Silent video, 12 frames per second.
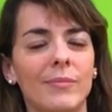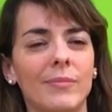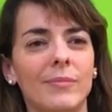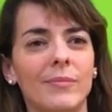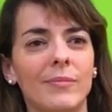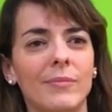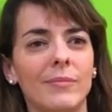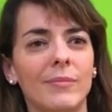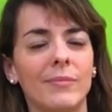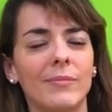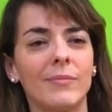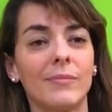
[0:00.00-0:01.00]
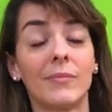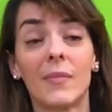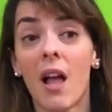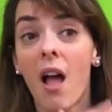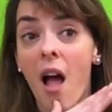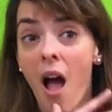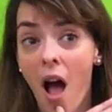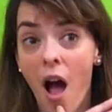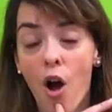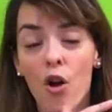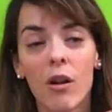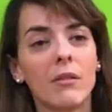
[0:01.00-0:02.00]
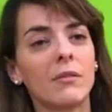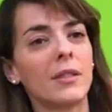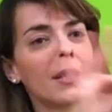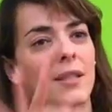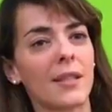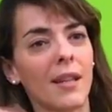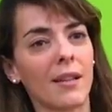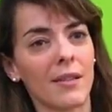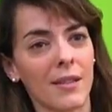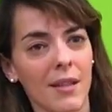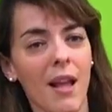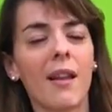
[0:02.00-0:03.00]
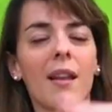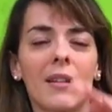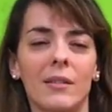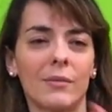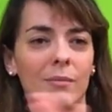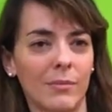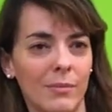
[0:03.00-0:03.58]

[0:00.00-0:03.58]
A continuación, diríjase a la siguiente sala.